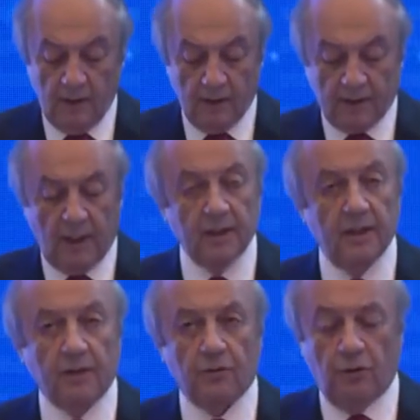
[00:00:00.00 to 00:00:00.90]

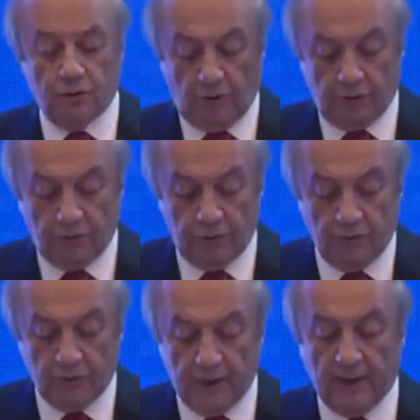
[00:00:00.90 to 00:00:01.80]
Kendi
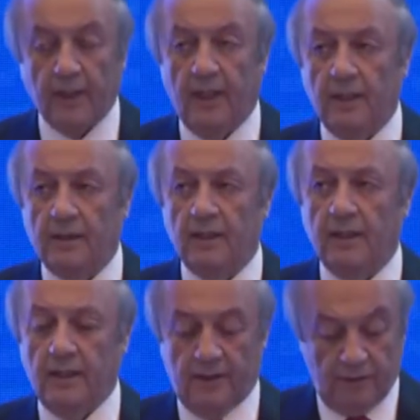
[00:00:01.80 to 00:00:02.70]
konjonktürümüzden
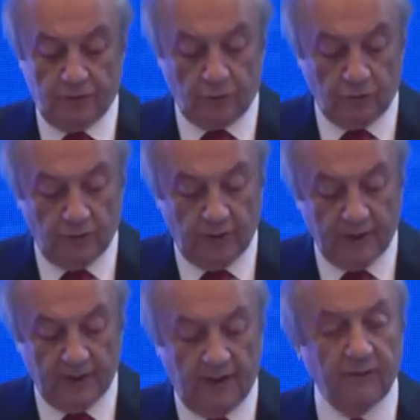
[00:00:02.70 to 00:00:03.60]
kaynaklanan
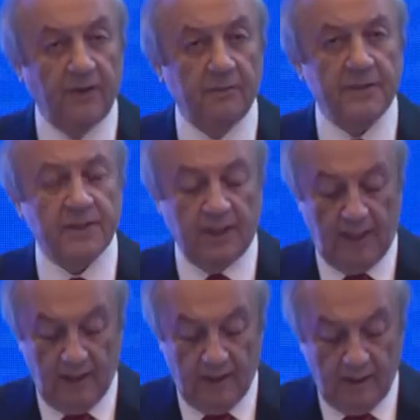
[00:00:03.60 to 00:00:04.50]
sorunların
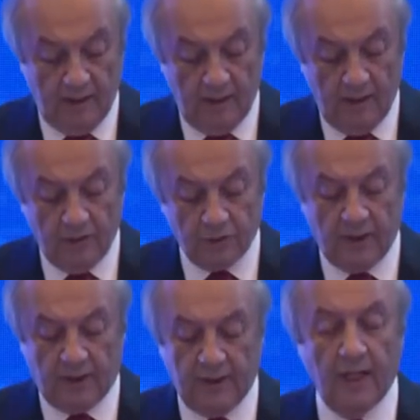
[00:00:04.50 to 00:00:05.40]
hafiflemesiyle
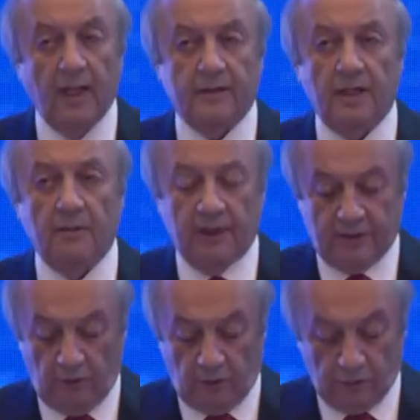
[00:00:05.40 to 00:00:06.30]
sürekli
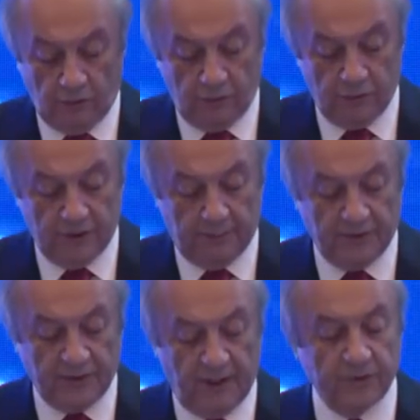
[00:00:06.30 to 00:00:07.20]
ertelemekte olduğumuz
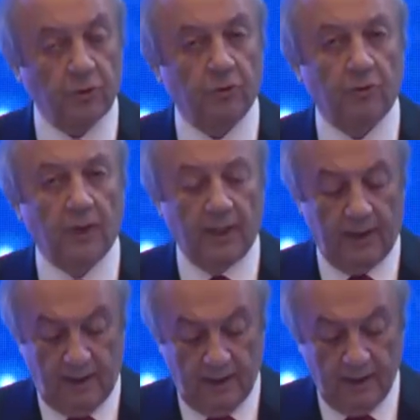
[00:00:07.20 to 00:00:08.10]
yapısal
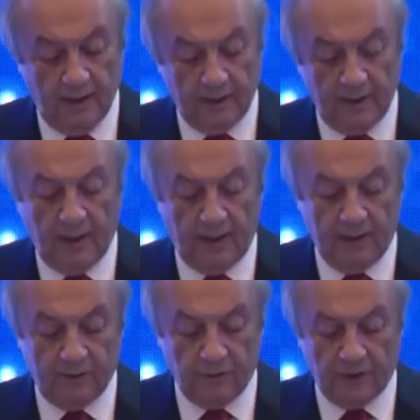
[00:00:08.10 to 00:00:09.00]
sorunlarla
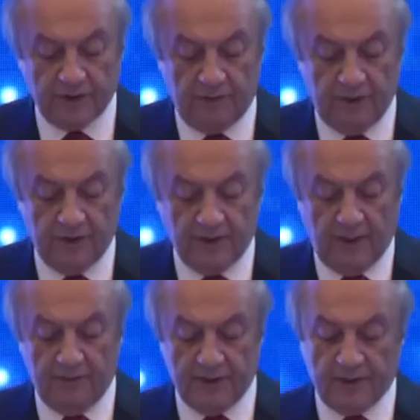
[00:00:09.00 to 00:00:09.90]
nihayet
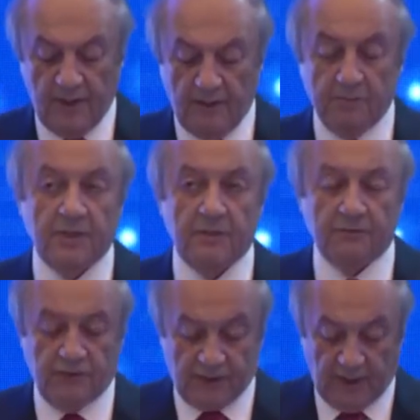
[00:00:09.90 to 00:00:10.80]
uğraşabileceğimiz bir
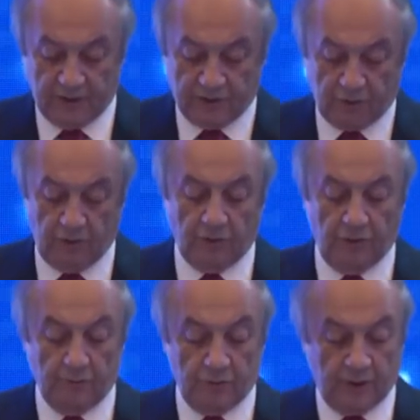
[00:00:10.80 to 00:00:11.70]
fırsat çıkıyor
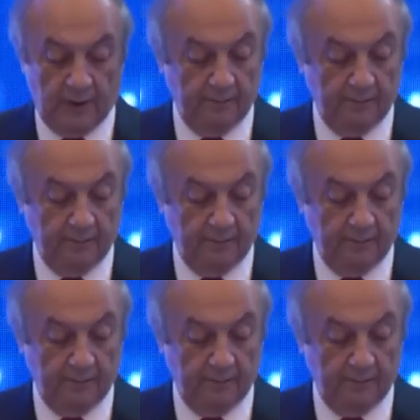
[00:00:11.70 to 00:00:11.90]
önümüze.